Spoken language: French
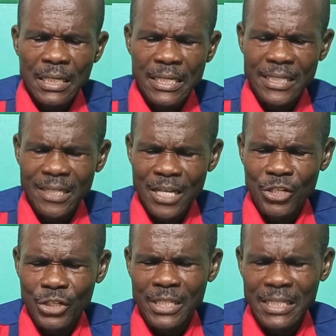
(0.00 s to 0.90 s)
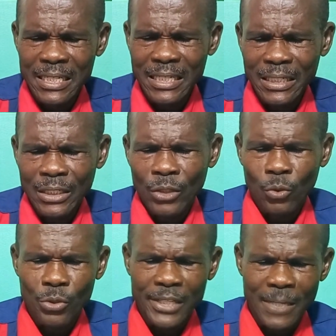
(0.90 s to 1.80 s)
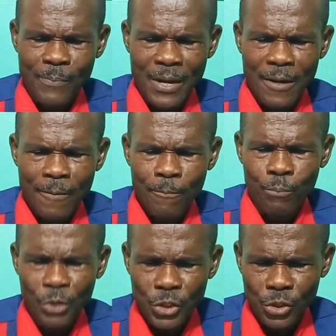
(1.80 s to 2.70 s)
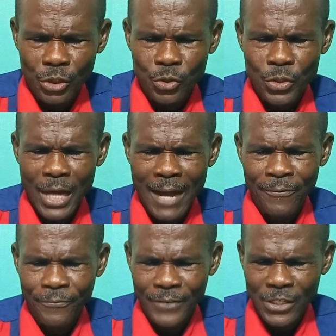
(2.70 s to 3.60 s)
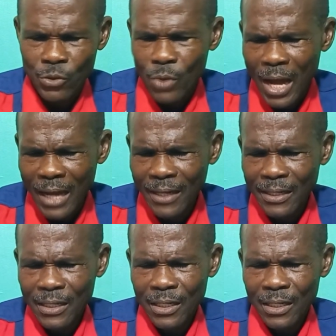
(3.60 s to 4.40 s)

L'éternel Dieu dit au serpent, puisque tu as fait cela,